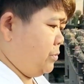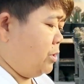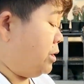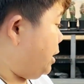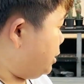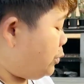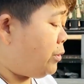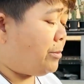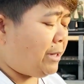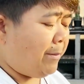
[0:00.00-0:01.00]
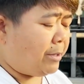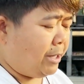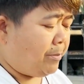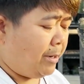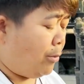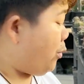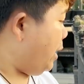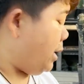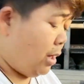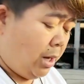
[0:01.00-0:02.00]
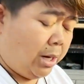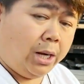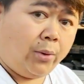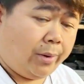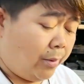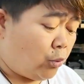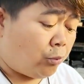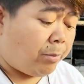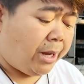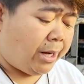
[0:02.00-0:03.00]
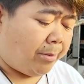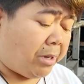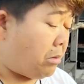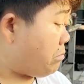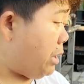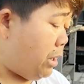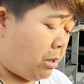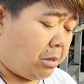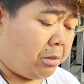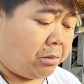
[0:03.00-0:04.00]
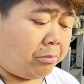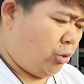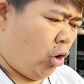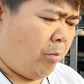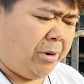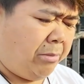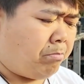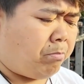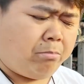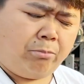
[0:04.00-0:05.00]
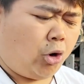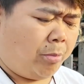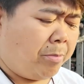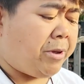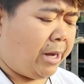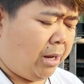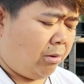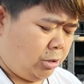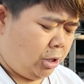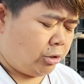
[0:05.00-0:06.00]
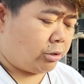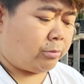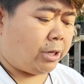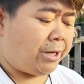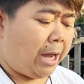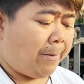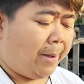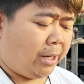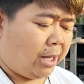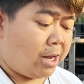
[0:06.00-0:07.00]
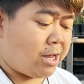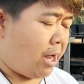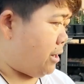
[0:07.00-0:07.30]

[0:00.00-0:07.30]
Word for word: จริงๆแล้วที่วันนี้มาทำคลิปเนี่ยเพราะว่าเราเห็นว่ารูทเบียเนี่ยมันหน่อมันเบียดแล้วเราจะขยายพันธุ์ครั้งใหญ่